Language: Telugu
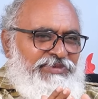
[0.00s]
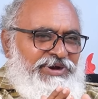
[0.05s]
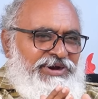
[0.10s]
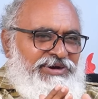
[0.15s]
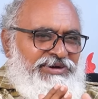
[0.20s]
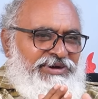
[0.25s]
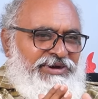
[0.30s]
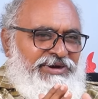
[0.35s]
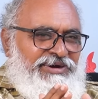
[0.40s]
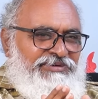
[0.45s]

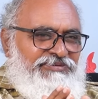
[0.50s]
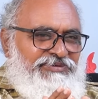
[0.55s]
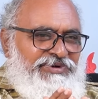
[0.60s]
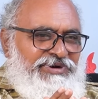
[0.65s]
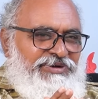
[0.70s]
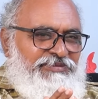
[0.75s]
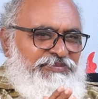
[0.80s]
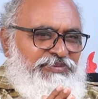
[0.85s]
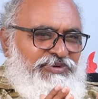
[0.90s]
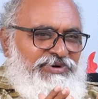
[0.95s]
మాట్లాడి
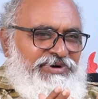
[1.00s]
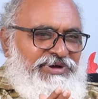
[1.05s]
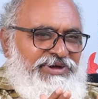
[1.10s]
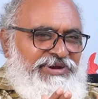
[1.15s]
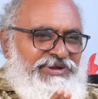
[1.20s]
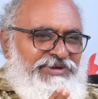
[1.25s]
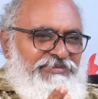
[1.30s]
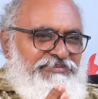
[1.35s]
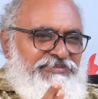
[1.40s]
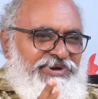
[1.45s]

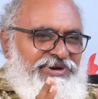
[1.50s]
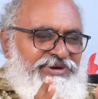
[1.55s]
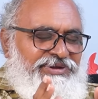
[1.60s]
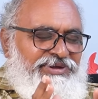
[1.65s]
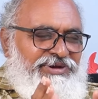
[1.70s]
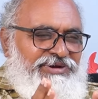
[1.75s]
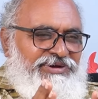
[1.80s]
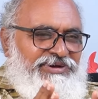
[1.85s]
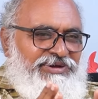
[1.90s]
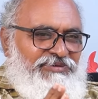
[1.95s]
వెళ్ళిపోగానే
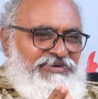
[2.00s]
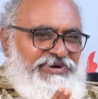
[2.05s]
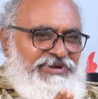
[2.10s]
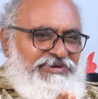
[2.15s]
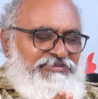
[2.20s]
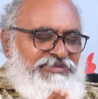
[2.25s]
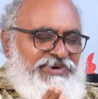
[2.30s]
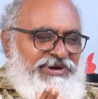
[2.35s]
ఇమ్మీడియట్గా వాడు ఏం